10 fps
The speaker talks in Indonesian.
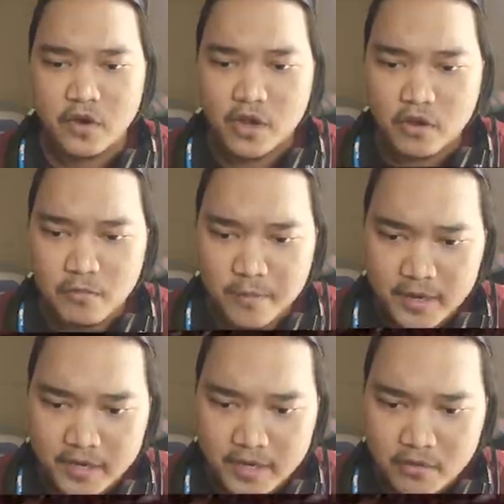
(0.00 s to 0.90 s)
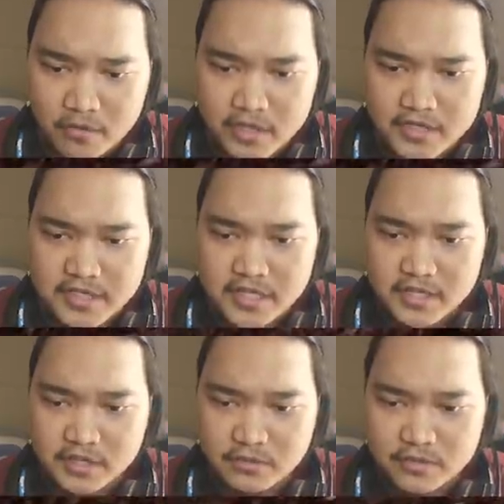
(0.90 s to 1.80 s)
Oke, kalau mobil ini nyangkutnya di
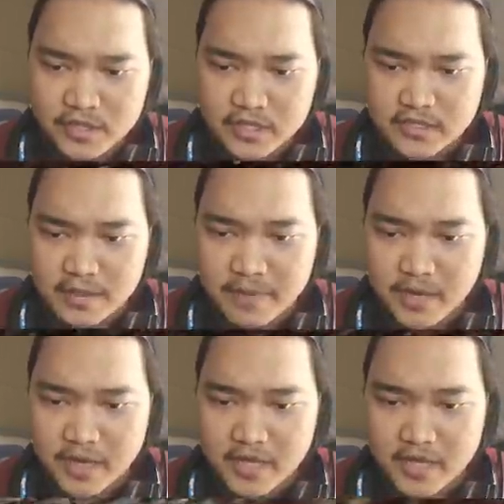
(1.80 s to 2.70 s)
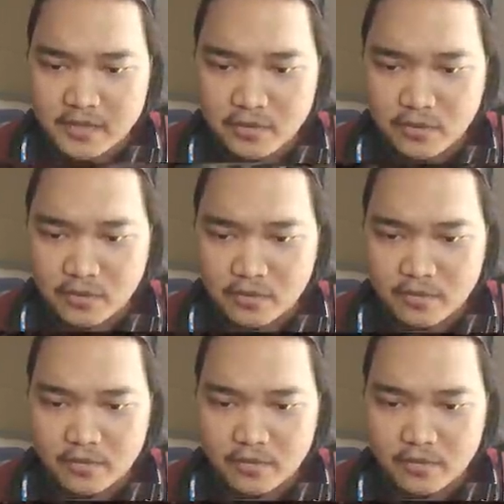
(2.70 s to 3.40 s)
sini terus ya, sama kayak yang itu loh.